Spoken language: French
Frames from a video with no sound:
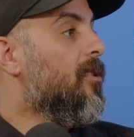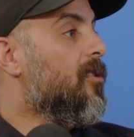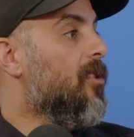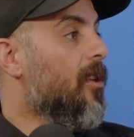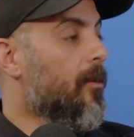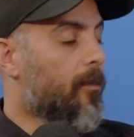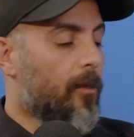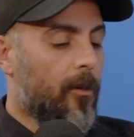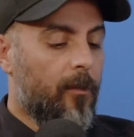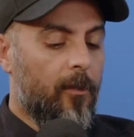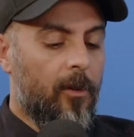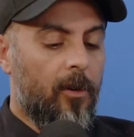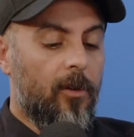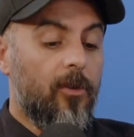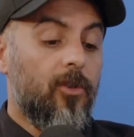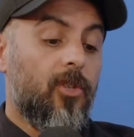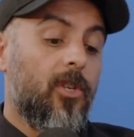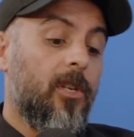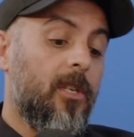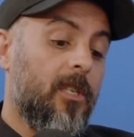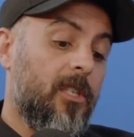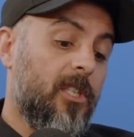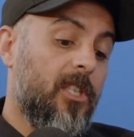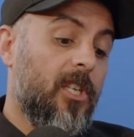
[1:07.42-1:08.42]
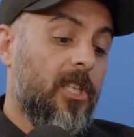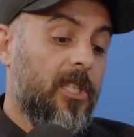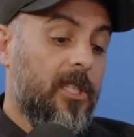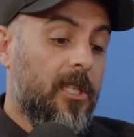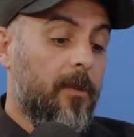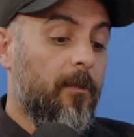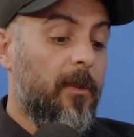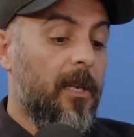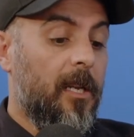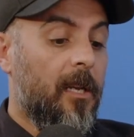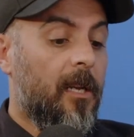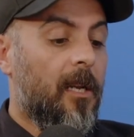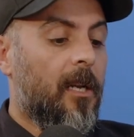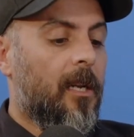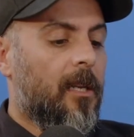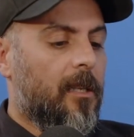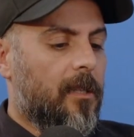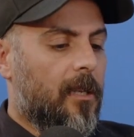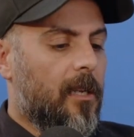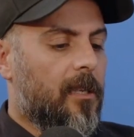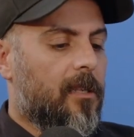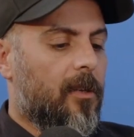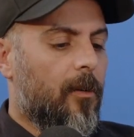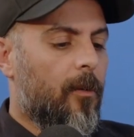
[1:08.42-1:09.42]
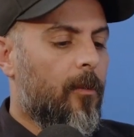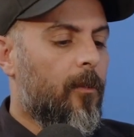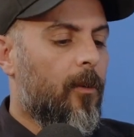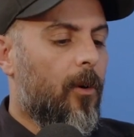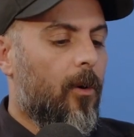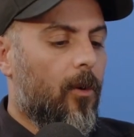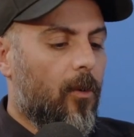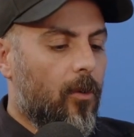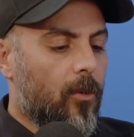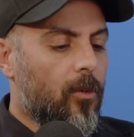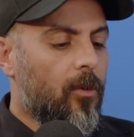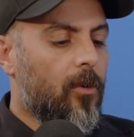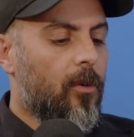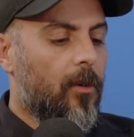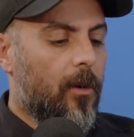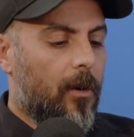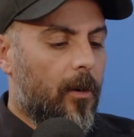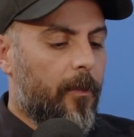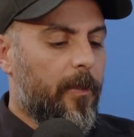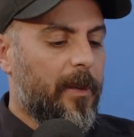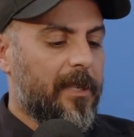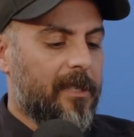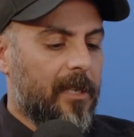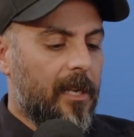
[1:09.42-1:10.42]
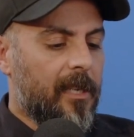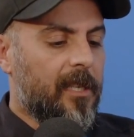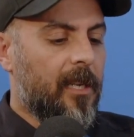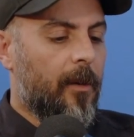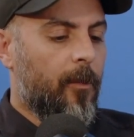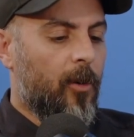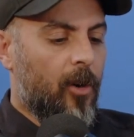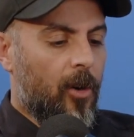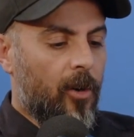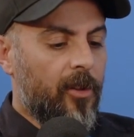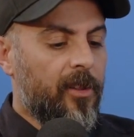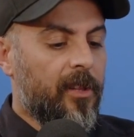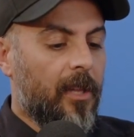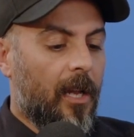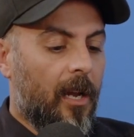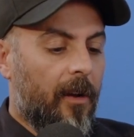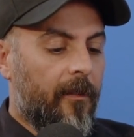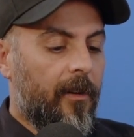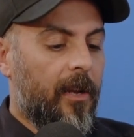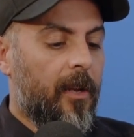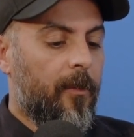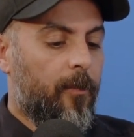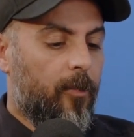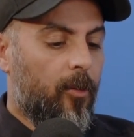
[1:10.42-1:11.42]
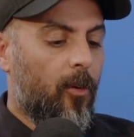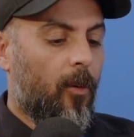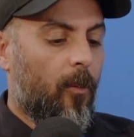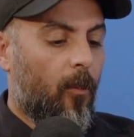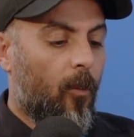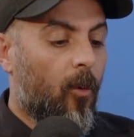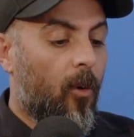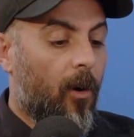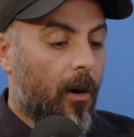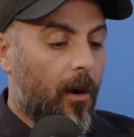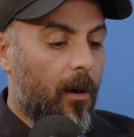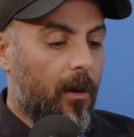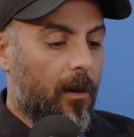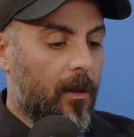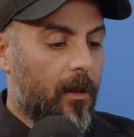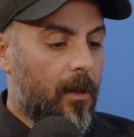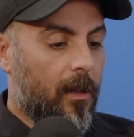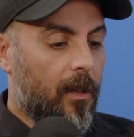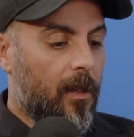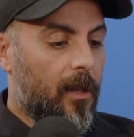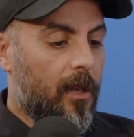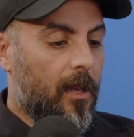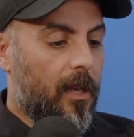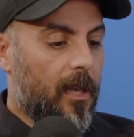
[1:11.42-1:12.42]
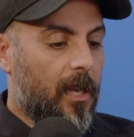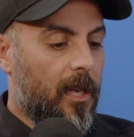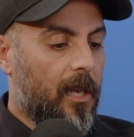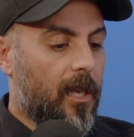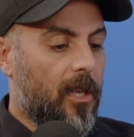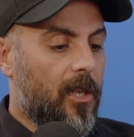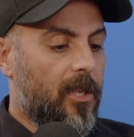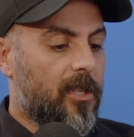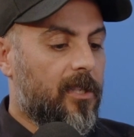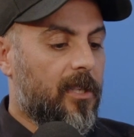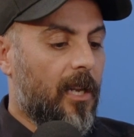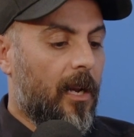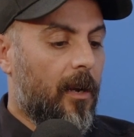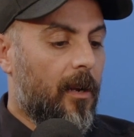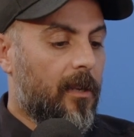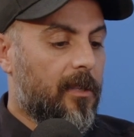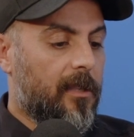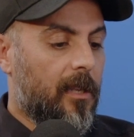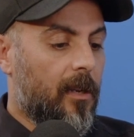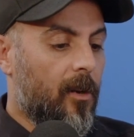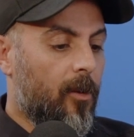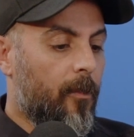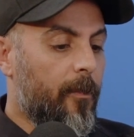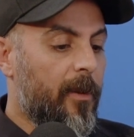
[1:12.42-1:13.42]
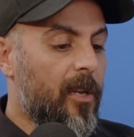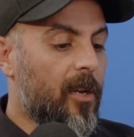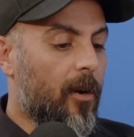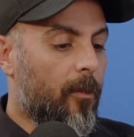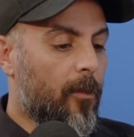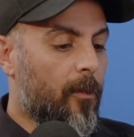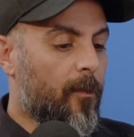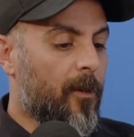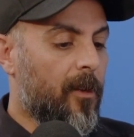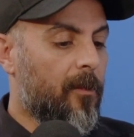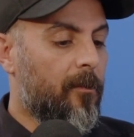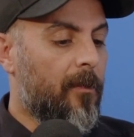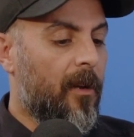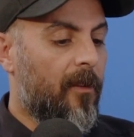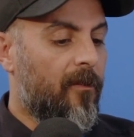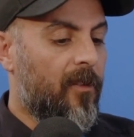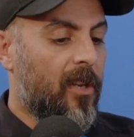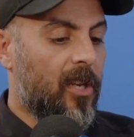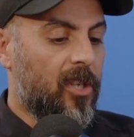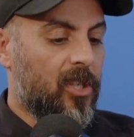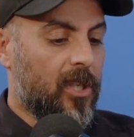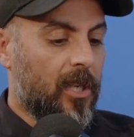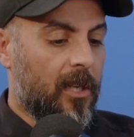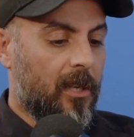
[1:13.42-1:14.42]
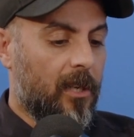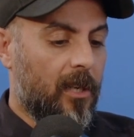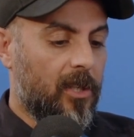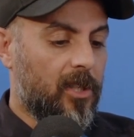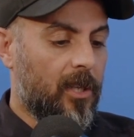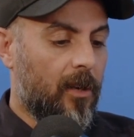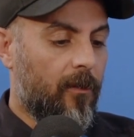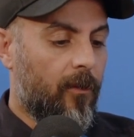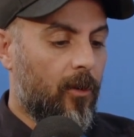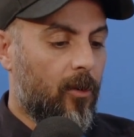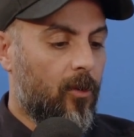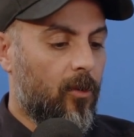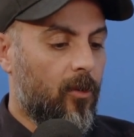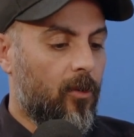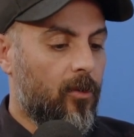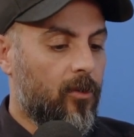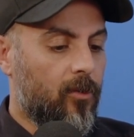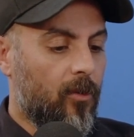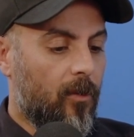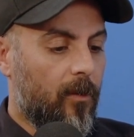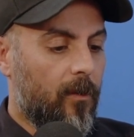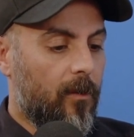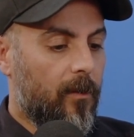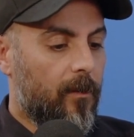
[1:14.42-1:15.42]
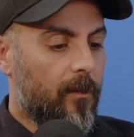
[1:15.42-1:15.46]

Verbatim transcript: seul moment, je l'ai déjà dit, mais c'est le seul moment où euh, Pascal Cameron travaille pour moi et c'est le meilleur moment de ma vie à chaque, à chaque fois qu'on tourne.